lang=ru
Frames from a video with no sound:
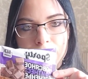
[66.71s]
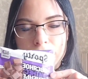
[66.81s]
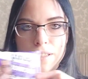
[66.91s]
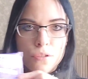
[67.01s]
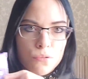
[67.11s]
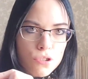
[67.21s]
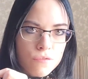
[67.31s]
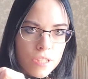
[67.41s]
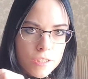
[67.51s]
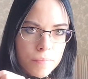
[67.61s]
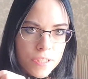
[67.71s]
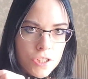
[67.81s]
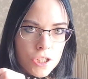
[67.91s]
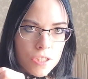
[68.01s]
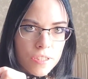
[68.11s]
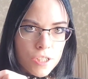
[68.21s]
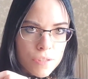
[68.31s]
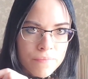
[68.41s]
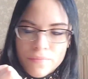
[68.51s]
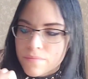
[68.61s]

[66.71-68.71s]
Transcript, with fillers: Кстати, он тоже выглядит практически так же.